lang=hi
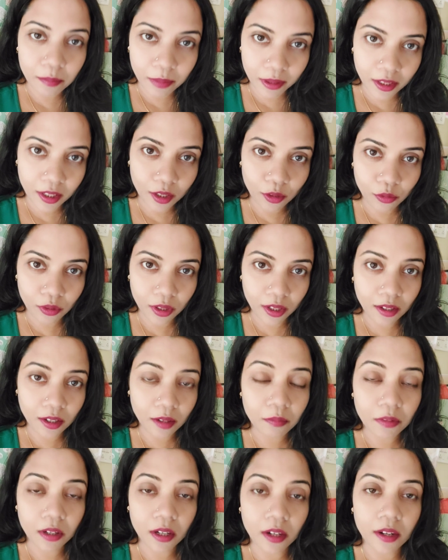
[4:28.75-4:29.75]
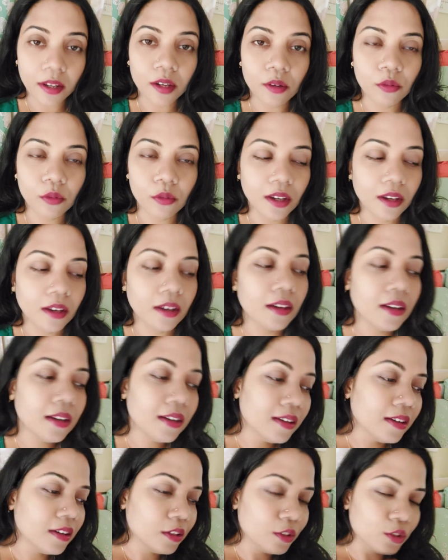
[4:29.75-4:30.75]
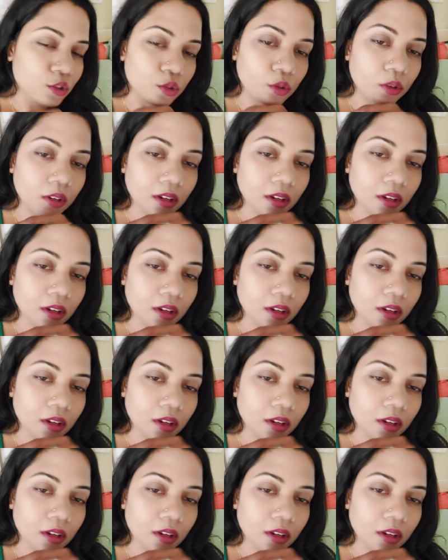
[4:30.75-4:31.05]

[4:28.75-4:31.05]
बने हुए हैं हम खड़े हुए हैं जो